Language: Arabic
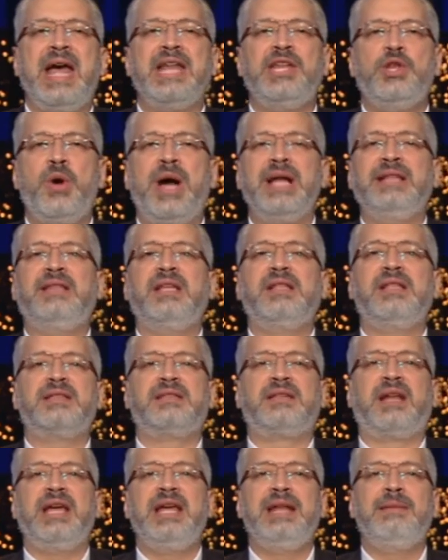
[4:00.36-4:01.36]
أن يهدد
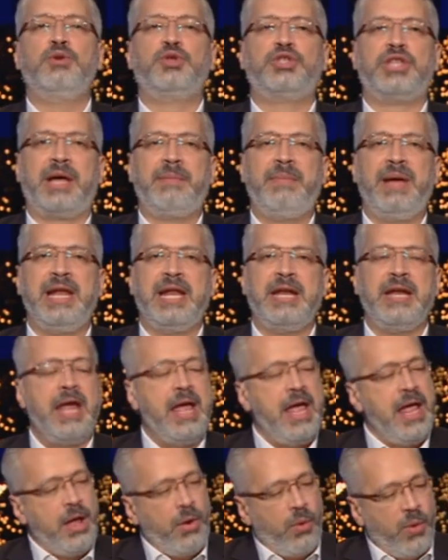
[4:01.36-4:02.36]
إسرائيل مستقبلا
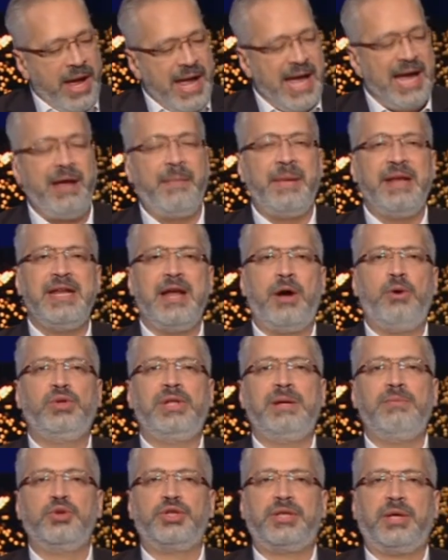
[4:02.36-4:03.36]
ويجب أن
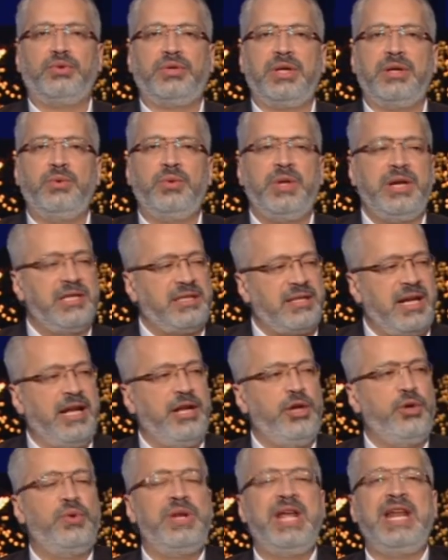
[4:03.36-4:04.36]
يعود المستوطنون
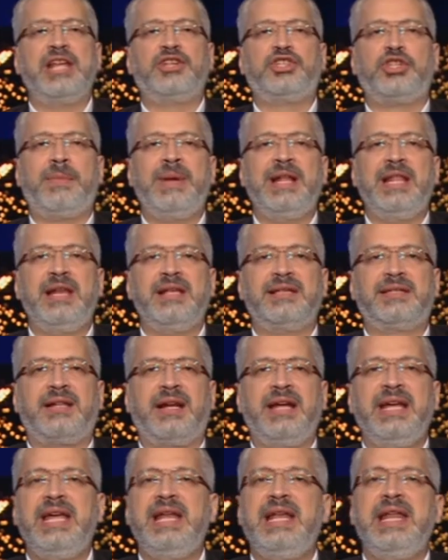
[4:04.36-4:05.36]
الإسرائيليون إلى الشمال
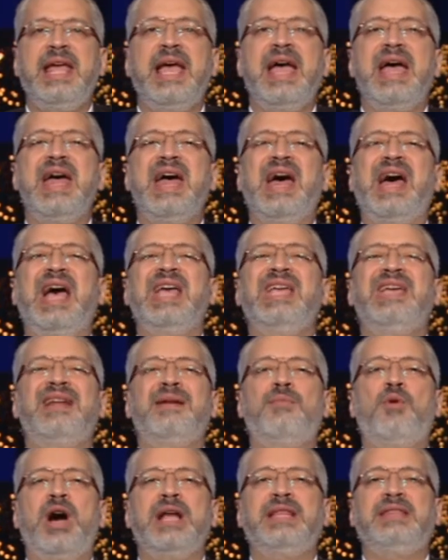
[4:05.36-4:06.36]
الإسرائيلي
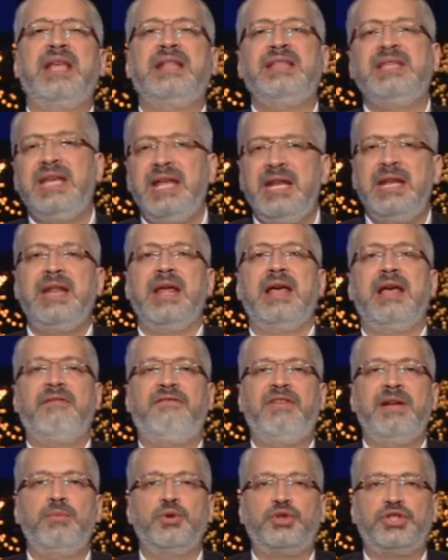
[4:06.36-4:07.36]
غير مهددين
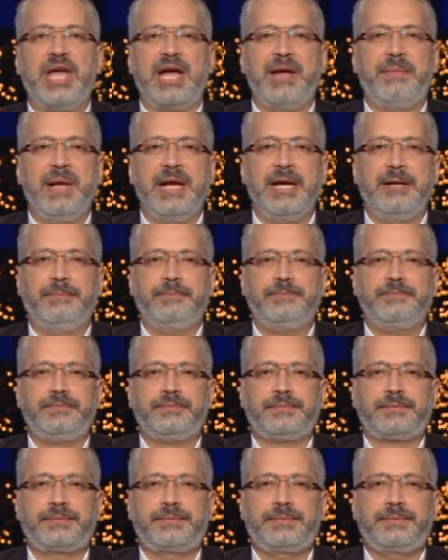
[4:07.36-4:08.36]
في المستقبل
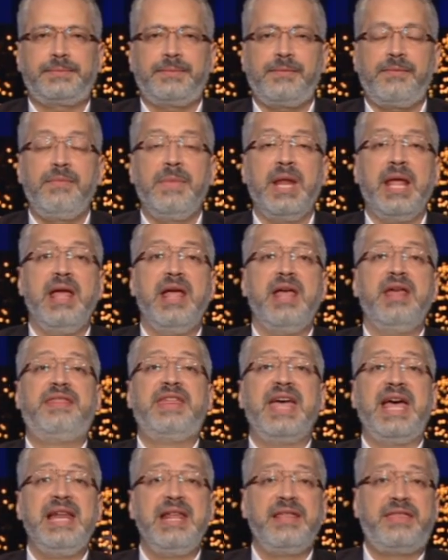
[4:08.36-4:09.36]

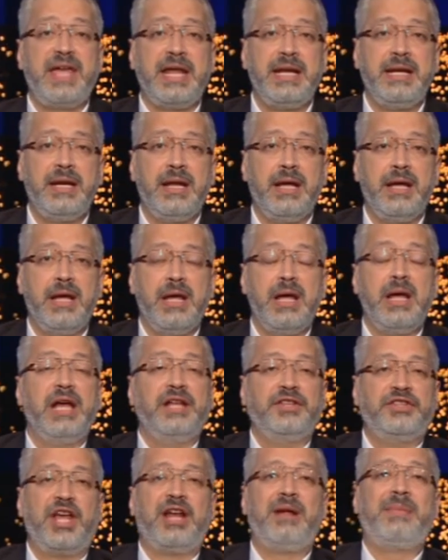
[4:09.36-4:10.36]
ثالثا
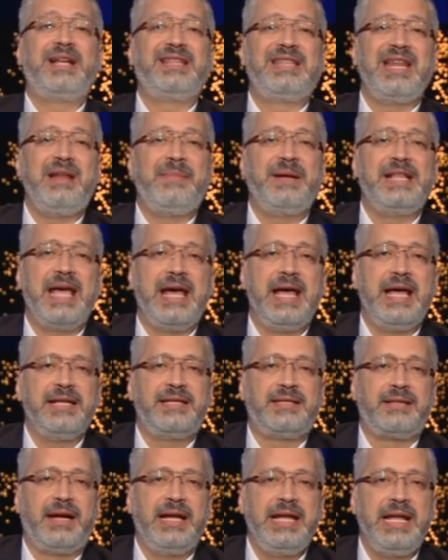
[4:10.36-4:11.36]
الضربات اللي بدأها
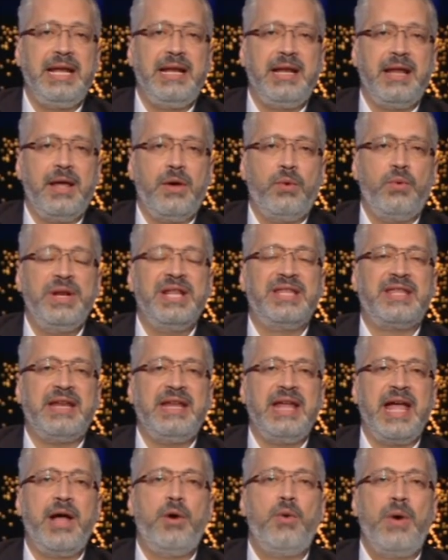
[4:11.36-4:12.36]
إسرائيل
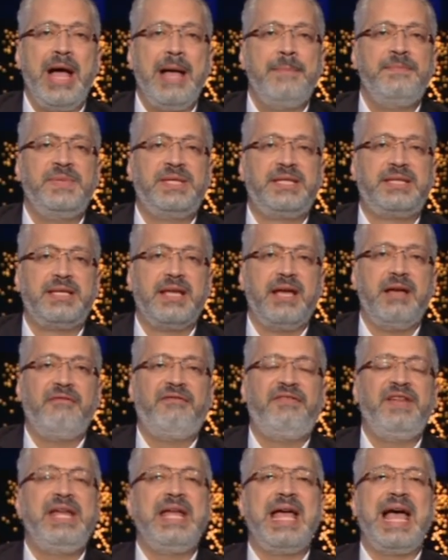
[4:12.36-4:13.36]
ونتنياهو أمس
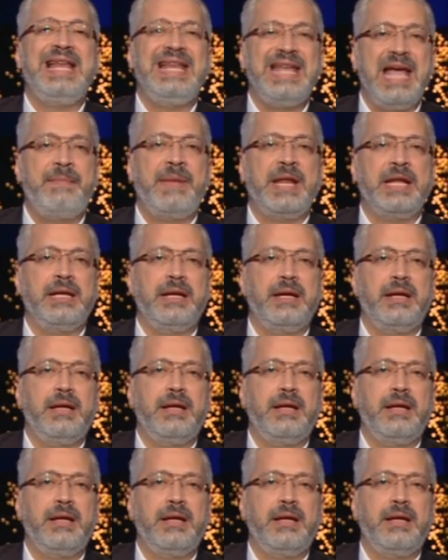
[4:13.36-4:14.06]
في اليمن